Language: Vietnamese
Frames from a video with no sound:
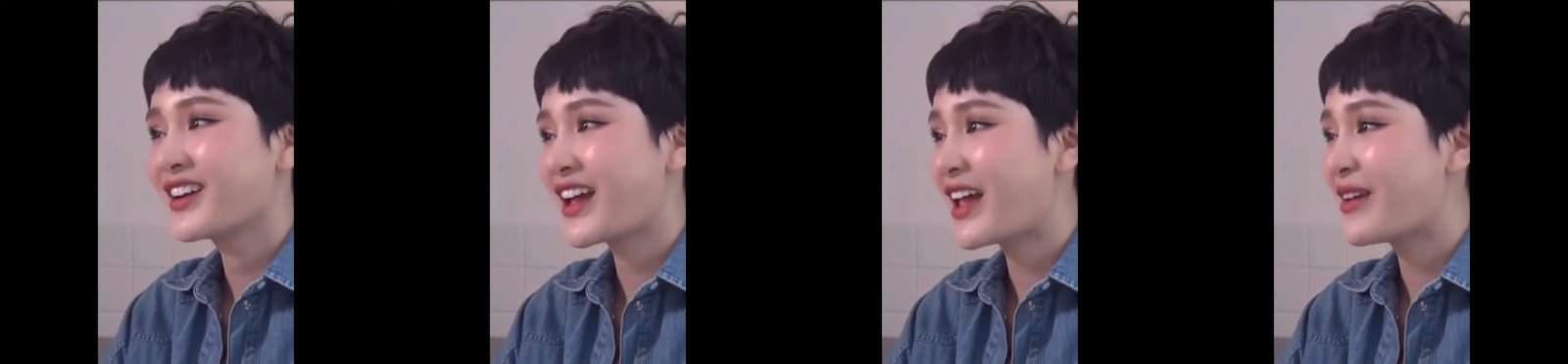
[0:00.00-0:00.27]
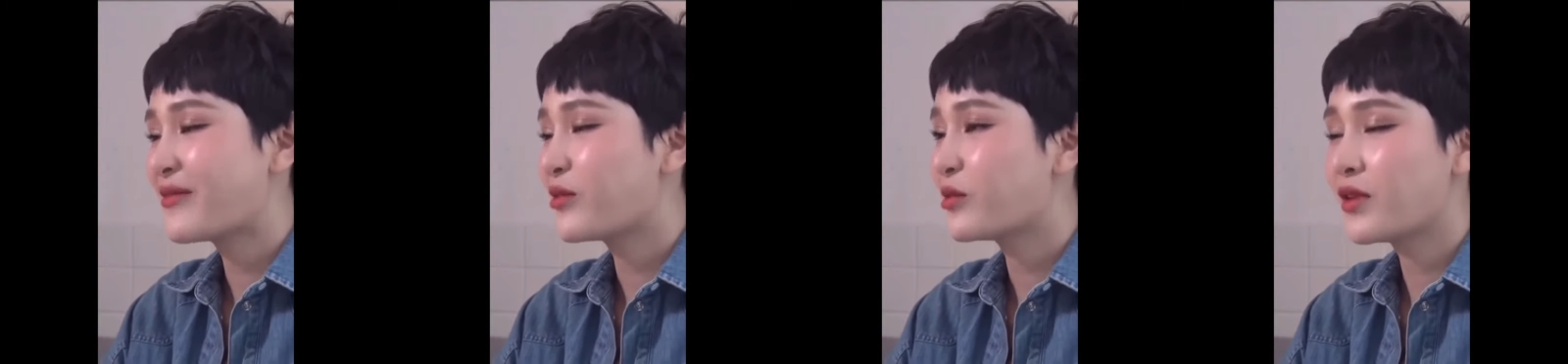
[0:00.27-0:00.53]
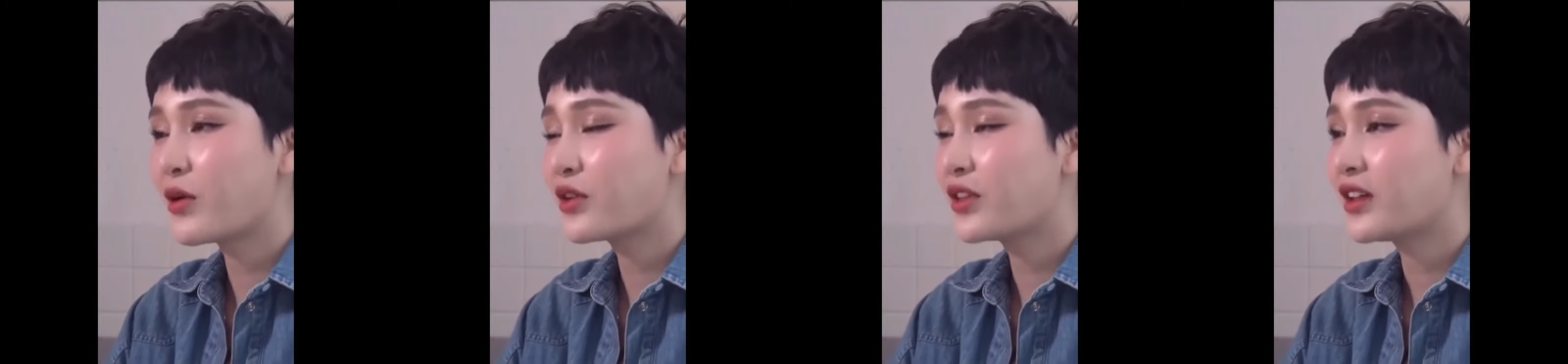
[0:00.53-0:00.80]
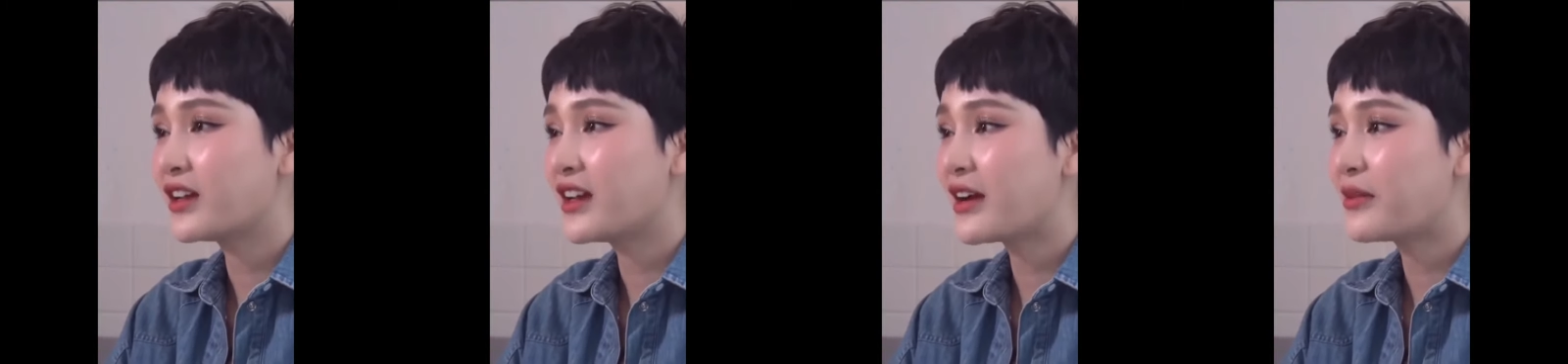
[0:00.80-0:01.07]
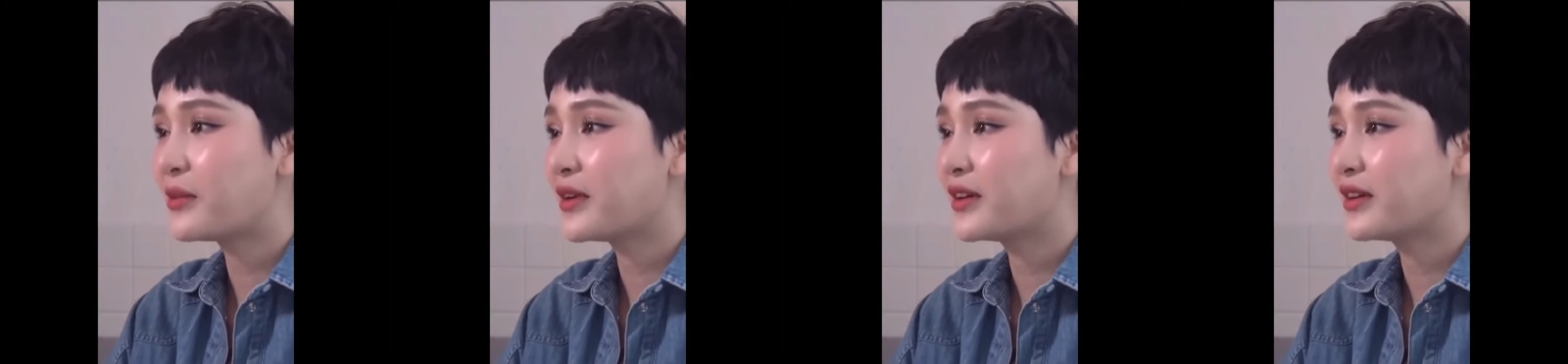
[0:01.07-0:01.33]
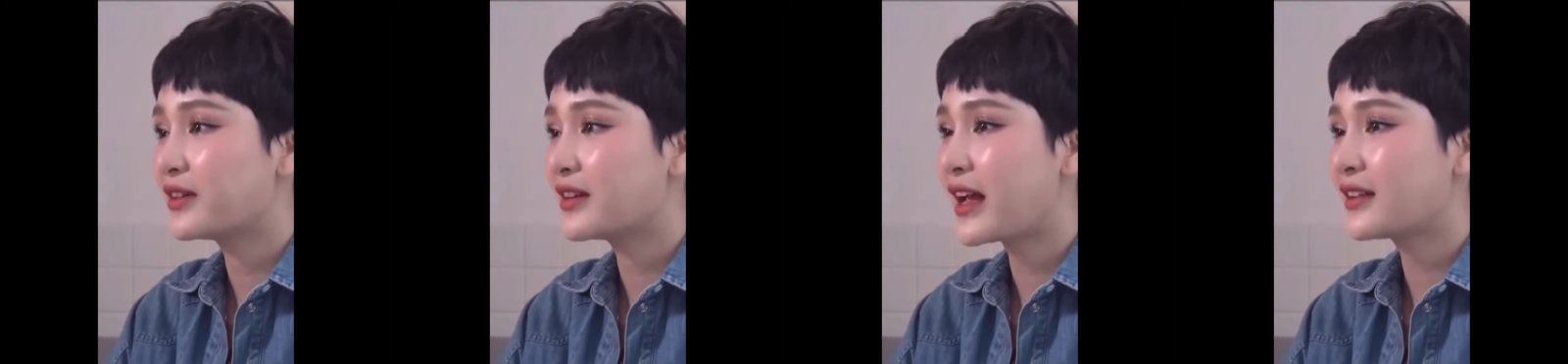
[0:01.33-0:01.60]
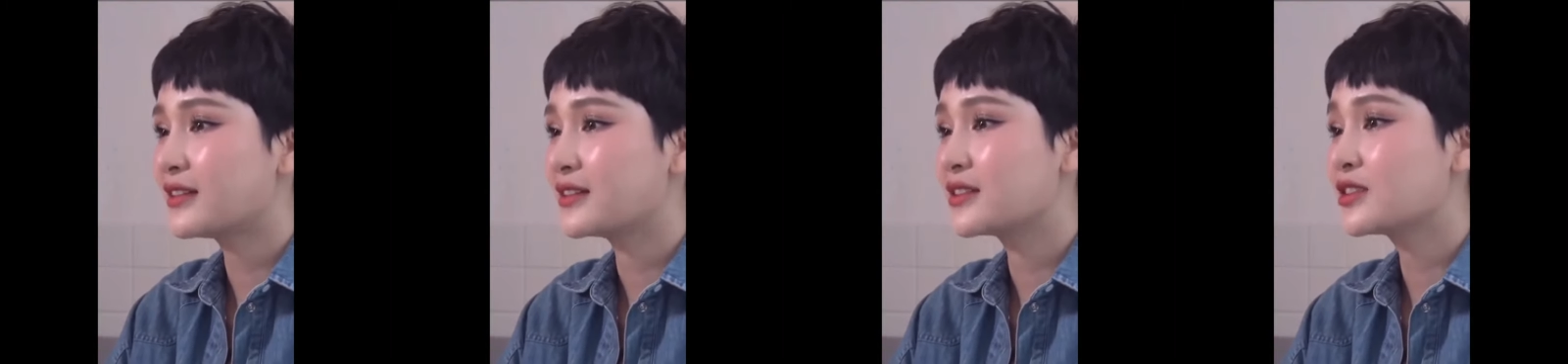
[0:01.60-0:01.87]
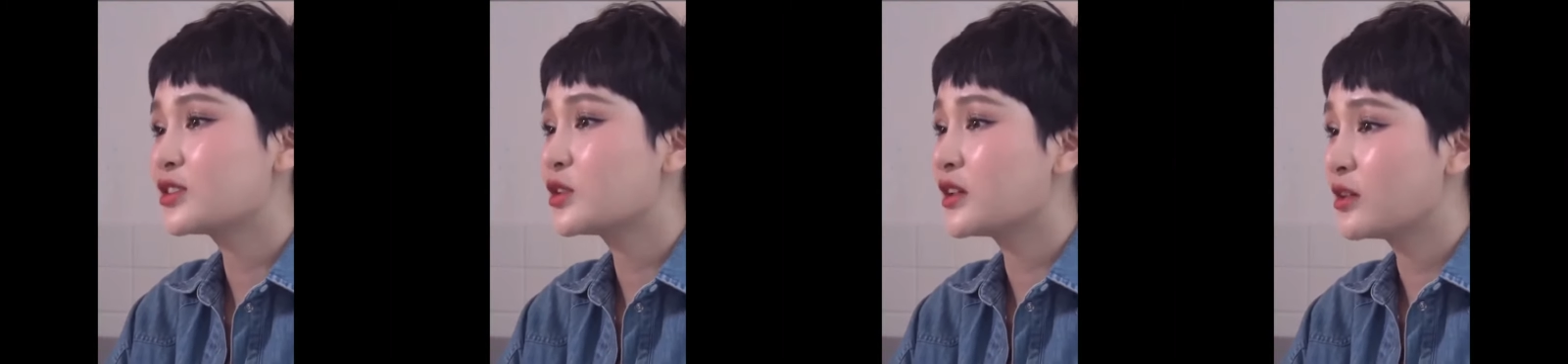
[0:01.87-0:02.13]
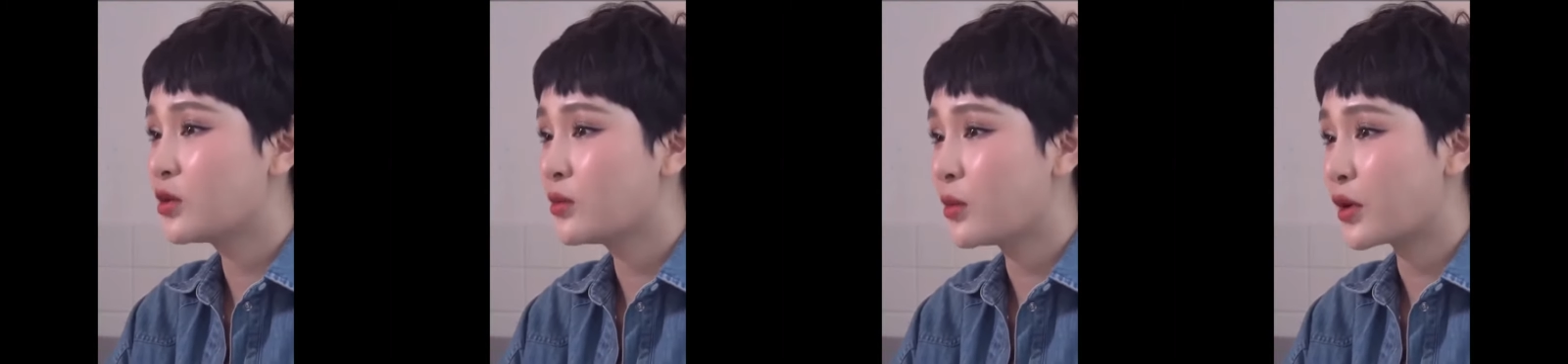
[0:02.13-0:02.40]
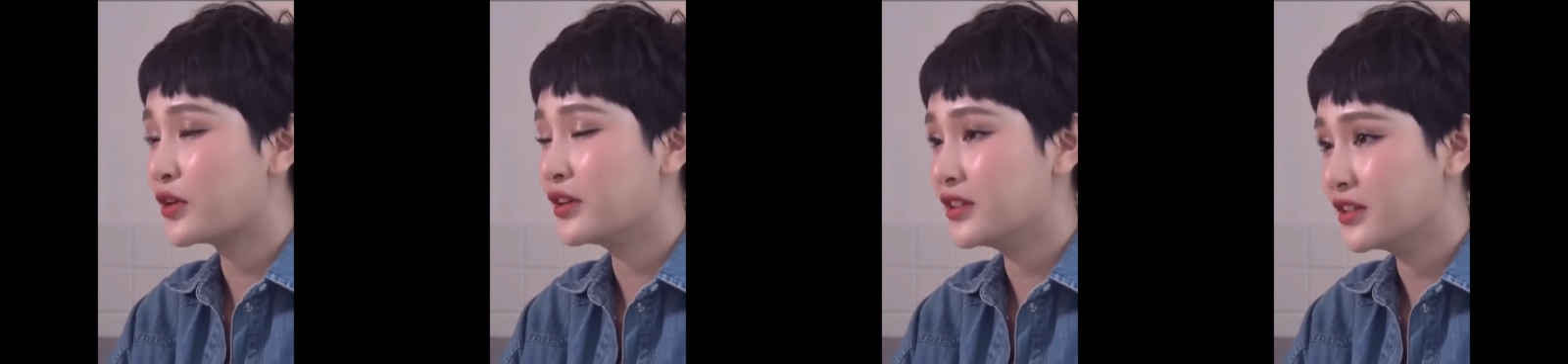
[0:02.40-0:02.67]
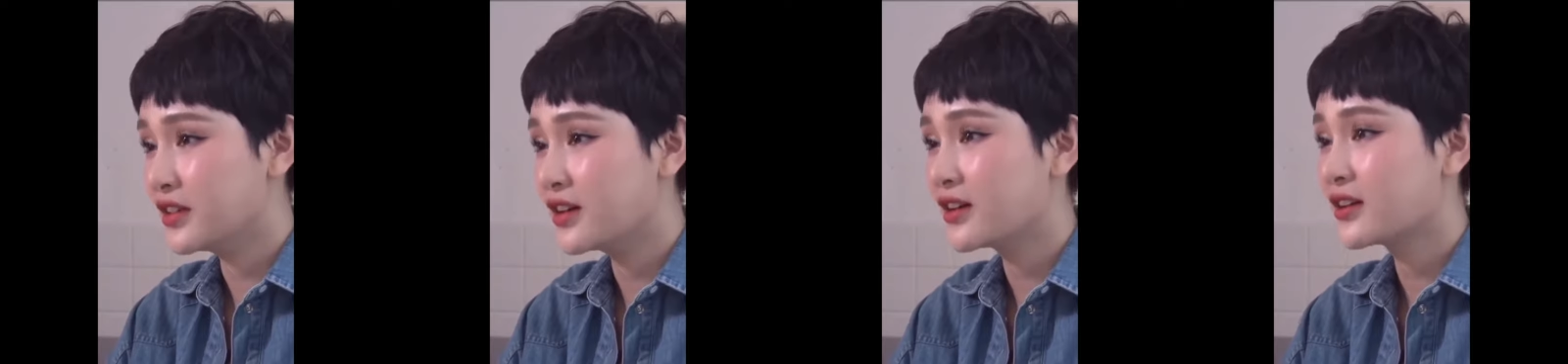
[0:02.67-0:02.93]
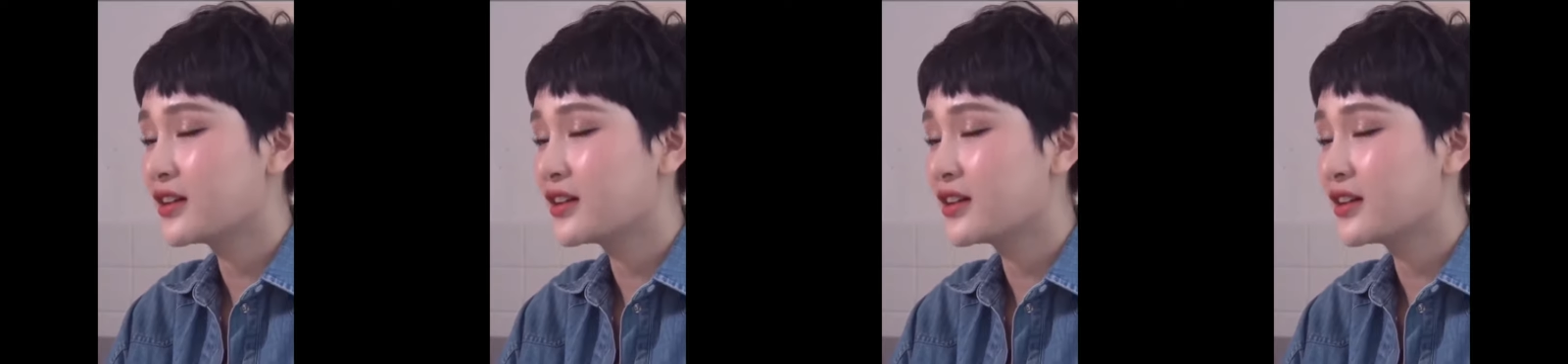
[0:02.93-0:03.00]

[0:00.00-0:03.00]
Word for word: em cũng đâu có thể nào mà ngăn những cái suy nghĩ của mọi người được